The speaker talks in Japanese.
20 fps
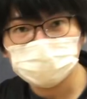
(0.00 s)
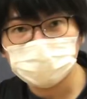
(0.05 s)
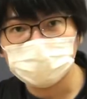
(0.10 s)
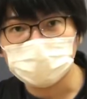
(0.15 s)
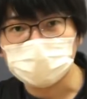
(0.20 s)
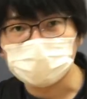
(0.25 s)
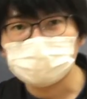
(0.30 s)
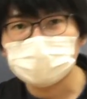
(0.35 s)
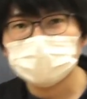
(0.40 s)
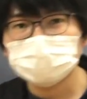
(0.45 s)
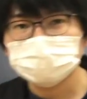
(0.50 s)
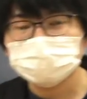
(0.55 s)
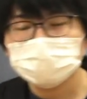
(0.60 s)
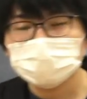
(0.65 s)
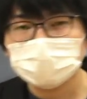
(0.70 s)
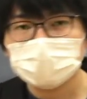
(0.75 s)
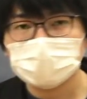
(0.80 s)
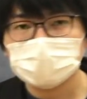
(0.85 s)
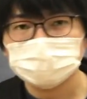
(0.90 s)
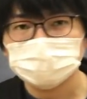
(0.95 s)
の真ん
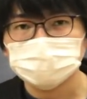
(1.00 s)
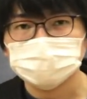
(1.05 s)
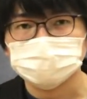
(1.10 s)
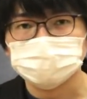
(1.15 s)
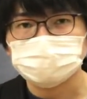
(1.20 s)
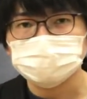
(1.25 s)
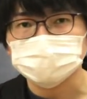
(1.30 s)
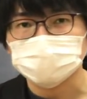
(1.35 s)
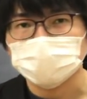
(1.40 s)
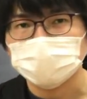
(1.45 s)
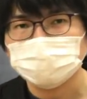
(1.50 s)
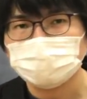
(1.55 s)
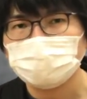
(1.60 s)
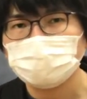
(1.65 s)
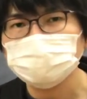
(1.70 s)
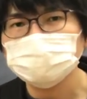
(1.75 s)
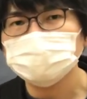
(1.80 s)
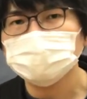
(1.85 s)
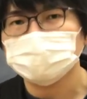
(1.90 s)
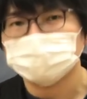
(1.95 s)
中がね少しへ
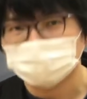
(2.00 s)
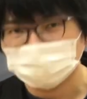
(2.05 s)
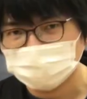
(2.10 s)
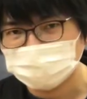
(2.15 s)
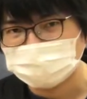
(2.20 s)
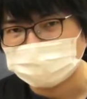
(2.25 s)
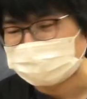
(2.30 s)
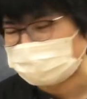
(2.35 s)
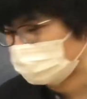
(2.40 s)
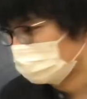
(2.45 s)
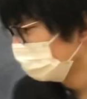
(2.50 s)
こんでて